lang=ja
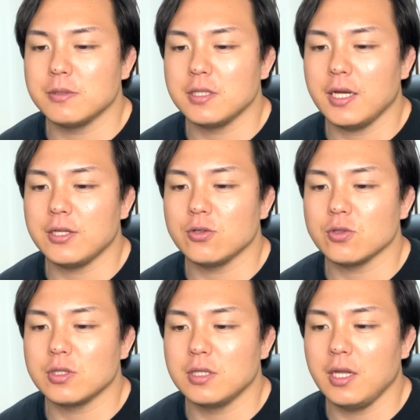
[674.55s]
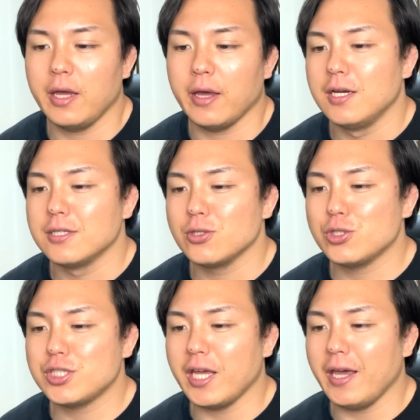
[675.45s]
危ないのってそ
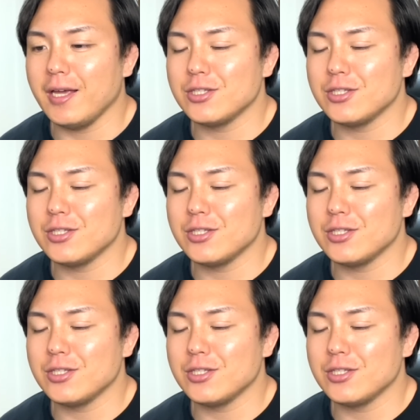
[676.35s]
して